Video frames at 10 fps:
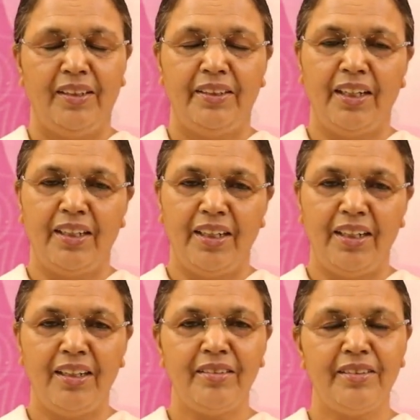நாங்கள்
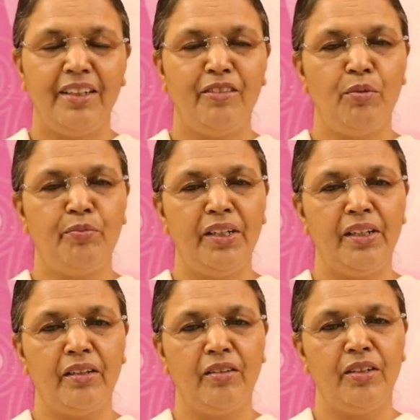நல்லா சேவா
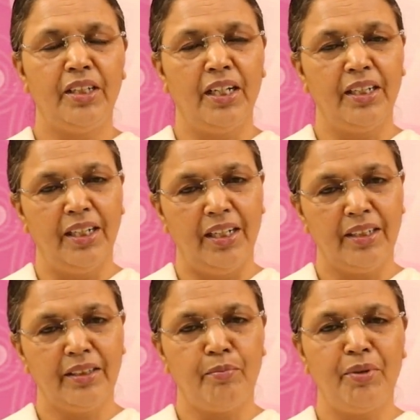பண்ணுறோம் நாங்கள்
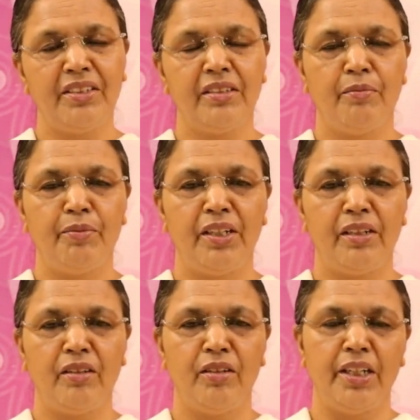நல்லா தபாசியா
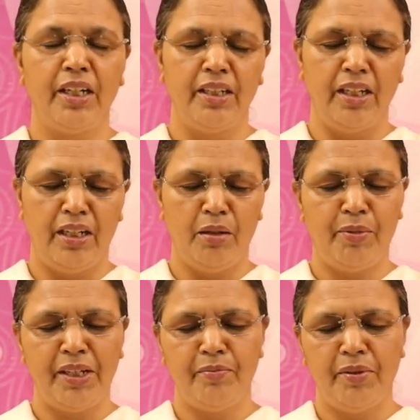பண்ணுறோம் நாங்கள் நல்லா
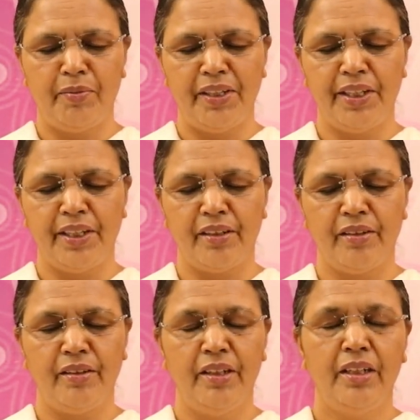படிப்பை
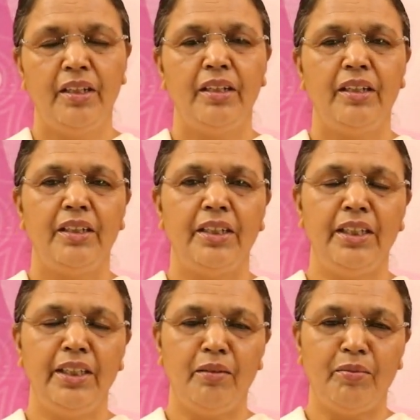படிக்கிறோம்
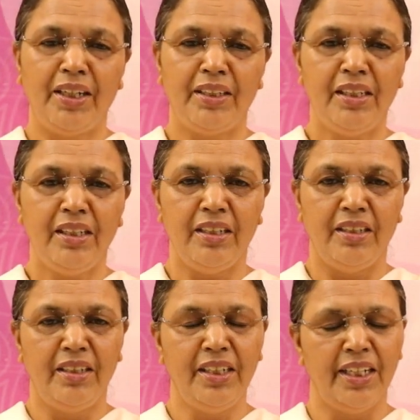இந்த மாதிரி
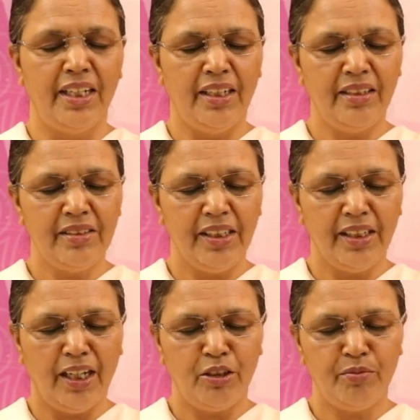நீங்கள் என்ன
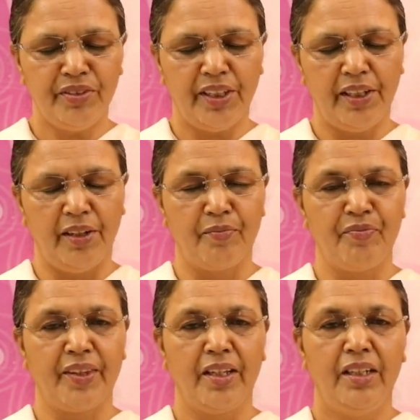செய்தாலும் சரி
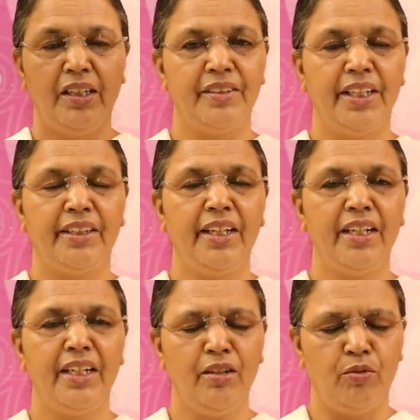
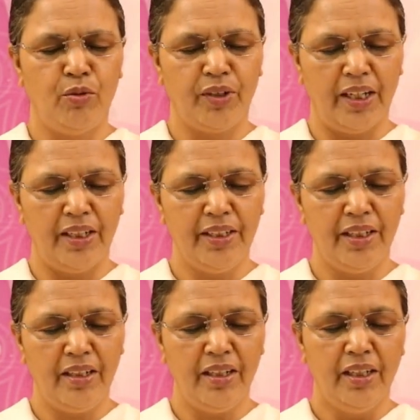எத்தகைய ஒரு
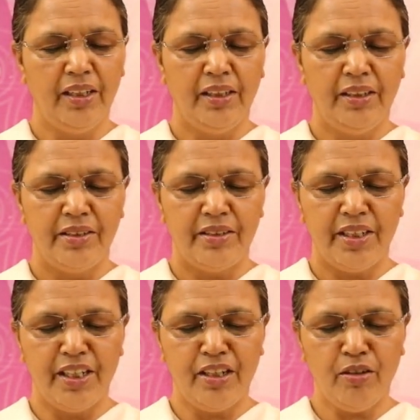அலையில்
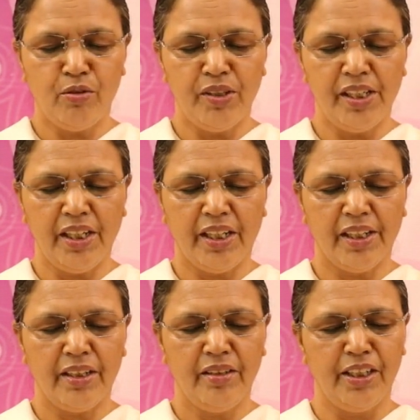சென்று
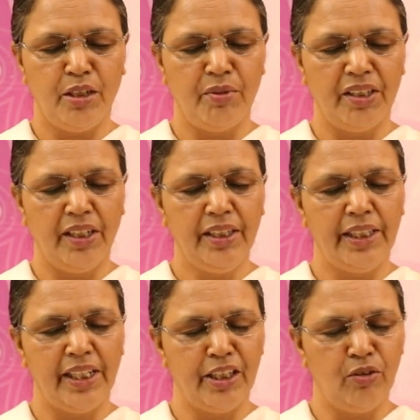கொண்டிருக்கிறது என்பதை
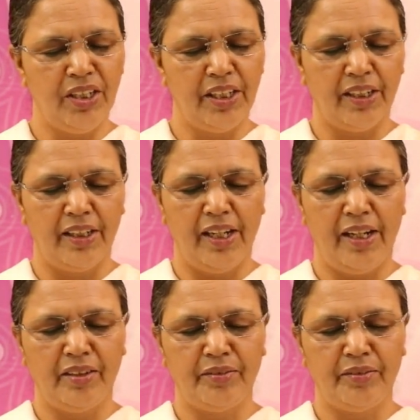தெரிந்துள்ளீர்களா